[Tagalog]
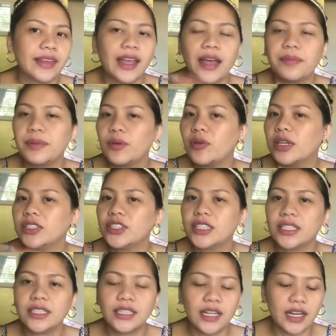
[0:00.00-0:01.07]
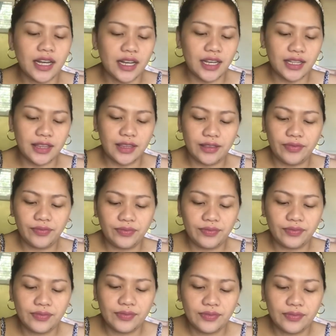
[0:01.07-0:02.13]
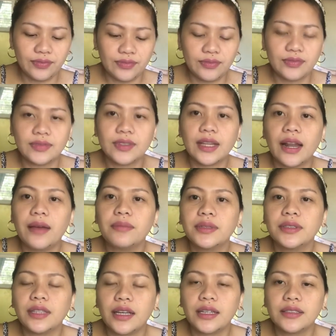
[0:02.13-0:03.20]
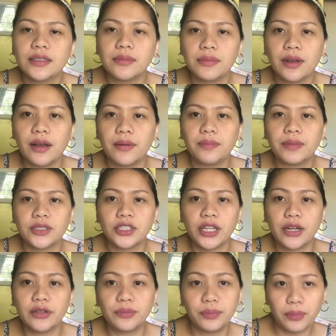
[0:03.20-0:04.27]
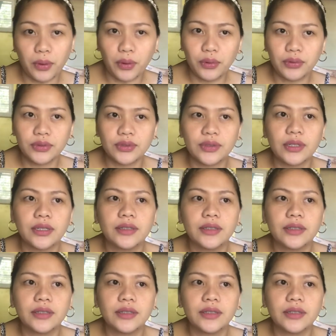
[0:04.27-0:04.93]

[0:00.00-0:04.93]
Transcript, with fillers: Happy watching, God. Salamat kayo sa mga pa-shared post.